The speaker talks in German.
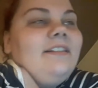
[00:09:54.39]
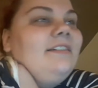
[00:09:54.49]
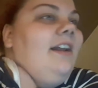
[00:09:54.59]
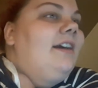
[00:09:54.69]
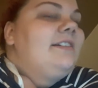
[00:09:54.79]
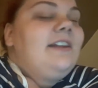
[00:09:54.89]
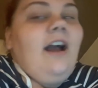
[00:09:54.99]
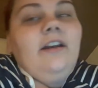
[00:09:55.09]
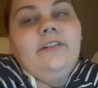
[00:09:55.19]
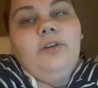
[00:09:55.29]
äh, einen langen
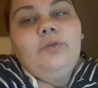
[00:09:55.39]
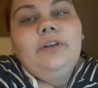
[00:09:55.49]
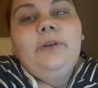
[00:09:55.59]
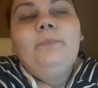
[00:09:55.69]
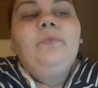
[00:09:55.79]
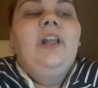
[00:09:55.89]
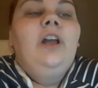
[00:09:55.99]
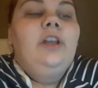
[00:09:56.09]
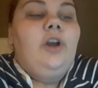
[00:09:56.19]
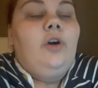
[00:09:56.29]
Tag in der Uni.
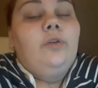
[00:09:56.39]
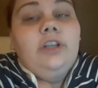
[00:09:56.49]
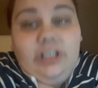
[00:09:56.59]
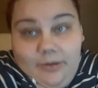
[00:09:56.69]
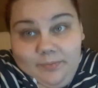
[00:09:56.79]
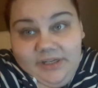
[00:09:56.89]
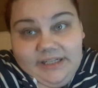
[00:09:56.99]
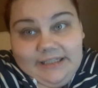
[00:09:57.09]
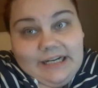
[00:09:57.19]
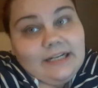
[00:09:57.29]
Ja, und ich habe mir
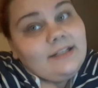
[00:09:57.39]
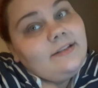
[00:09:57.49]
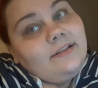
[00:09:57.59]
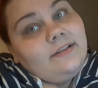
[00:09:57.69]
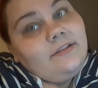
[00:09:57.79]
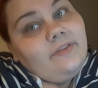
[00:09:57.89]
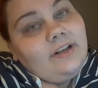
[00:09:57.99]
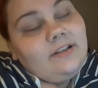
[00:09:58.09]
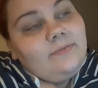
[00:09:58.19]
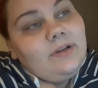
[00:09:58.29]
gedacht, äh, weil
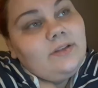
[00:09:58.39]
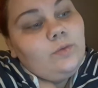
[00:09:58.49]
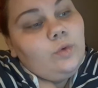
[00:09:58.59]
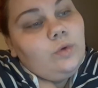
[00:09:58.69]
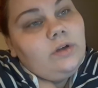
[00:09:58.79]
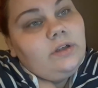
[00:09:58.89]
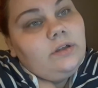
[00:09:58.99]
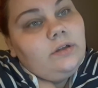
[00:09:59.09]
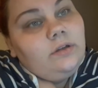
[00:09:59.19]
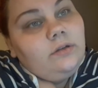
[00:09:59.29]
das immer so
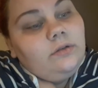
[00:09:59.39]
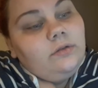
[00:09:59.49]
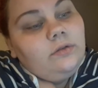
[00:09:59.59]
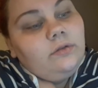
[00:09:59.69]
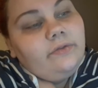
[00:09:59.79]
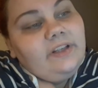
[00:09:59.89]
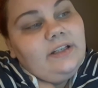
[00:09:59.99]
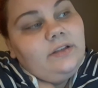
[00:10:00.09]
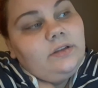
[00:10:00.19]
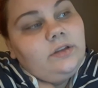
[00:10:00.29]
äh,
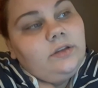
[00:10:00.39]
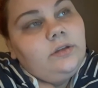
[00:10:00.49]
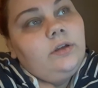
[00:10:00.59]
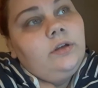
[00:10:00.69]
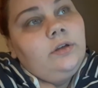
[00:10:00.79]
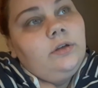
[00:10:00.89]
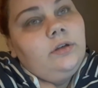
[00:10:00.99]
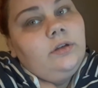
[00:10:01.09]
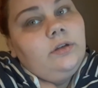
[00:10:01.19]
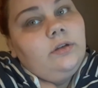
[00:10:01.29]
viele
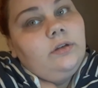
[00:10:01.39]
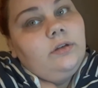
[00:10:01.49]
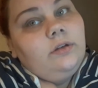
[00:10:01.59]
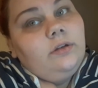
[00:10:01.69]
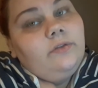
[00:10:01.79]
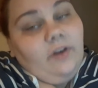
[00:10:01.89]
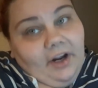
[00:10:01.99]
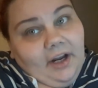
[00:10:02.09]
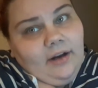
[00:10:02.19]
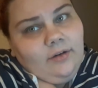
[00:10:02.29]

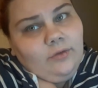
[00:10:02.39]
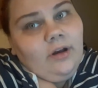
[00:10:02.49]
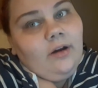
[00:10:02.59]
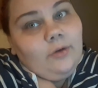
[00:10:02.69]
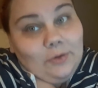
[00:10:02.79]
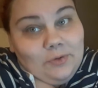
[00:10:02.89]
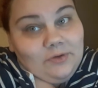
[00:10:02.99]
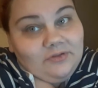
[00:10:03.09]
feiern oder cool